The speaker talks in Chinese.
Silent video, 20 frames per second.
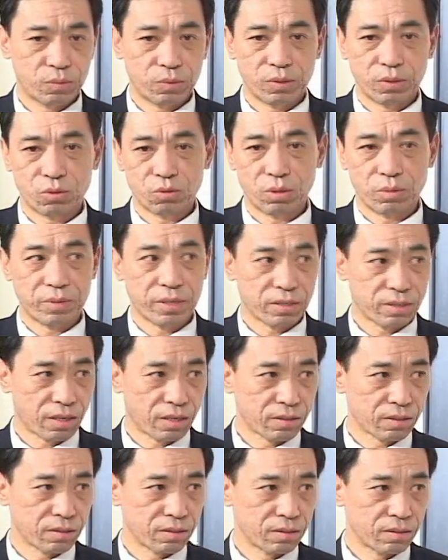不能随便
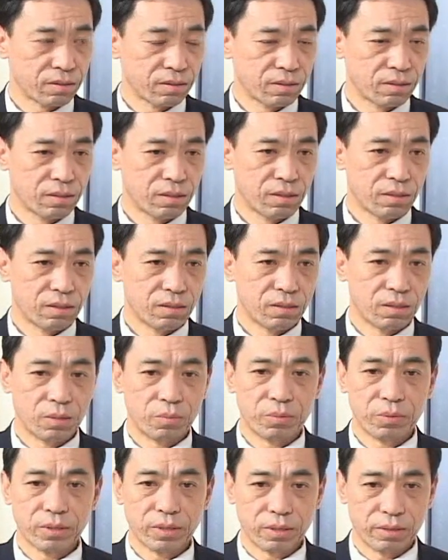杀生，
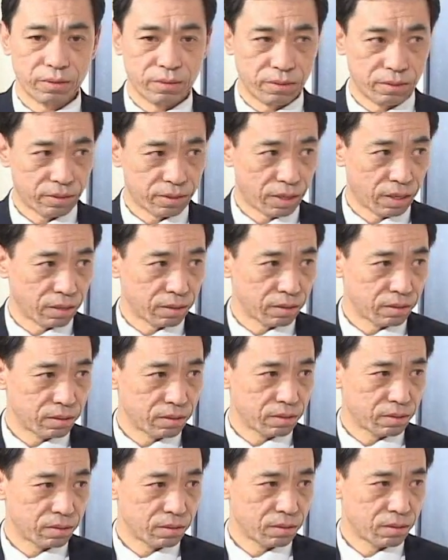也不可以自杀的。
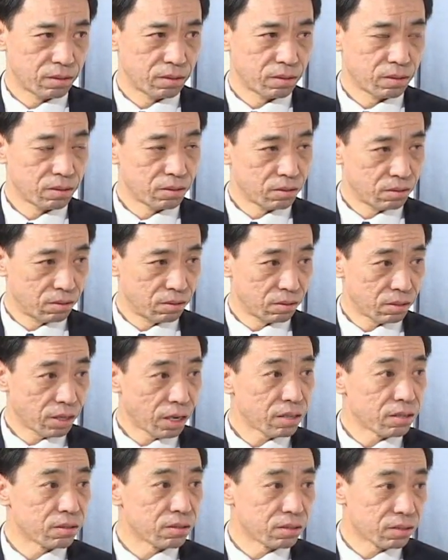
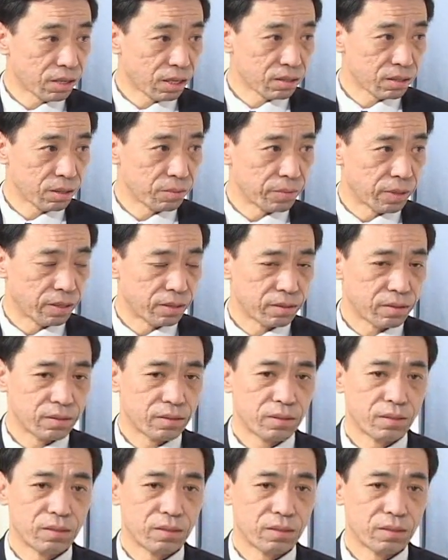自杀也是杀生嘛。